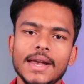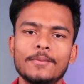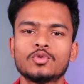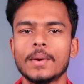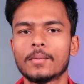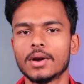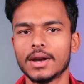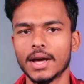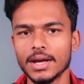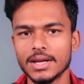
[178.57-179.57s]
लेफ्ट स्वाइप
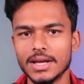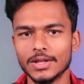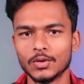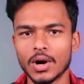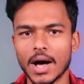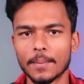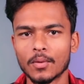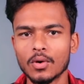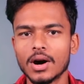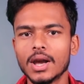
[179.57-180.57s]
करना है तो
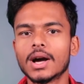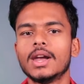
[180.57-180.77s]
आपको अलग